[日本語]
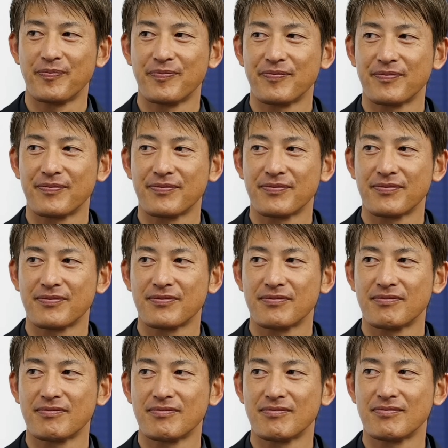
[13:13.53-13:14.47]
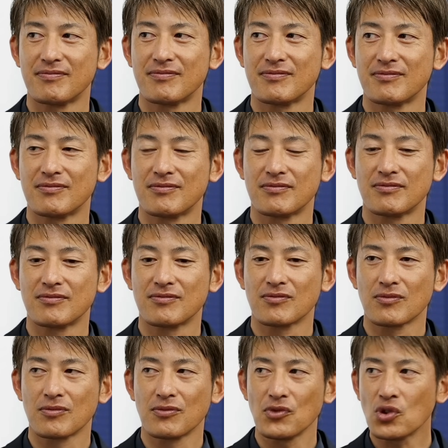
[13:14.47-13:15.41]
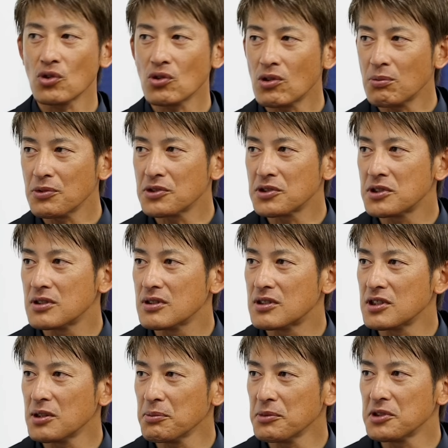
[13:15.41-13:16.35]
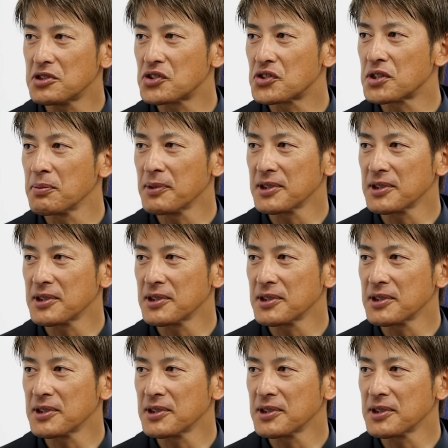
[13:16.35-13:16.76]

なので、まあ、水戸黄門にありました。水戸黄門ちなみに知って